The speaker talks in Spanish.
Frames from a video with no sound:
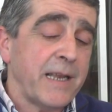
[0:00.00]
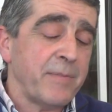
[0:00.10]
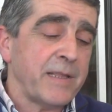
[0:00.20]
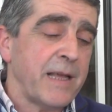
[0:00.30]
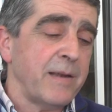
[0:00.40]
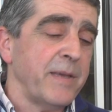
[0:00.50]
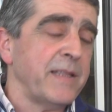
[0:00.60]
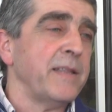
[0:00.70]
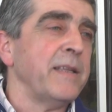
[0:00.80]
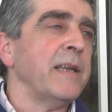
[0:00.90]

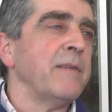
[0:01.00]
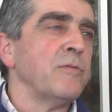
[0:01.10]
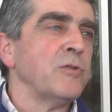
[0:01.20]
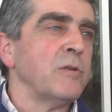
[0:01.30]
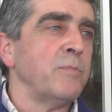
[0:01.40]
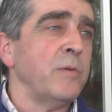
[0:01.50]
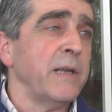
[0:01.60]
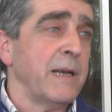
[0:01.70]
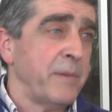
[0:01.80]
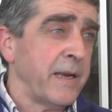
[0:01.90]
lamentablemente tiene la función
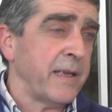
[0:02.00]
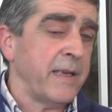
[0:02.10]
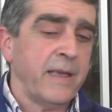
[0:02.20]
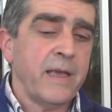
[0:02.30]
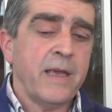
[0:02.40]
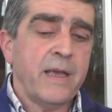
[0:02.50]
pública para que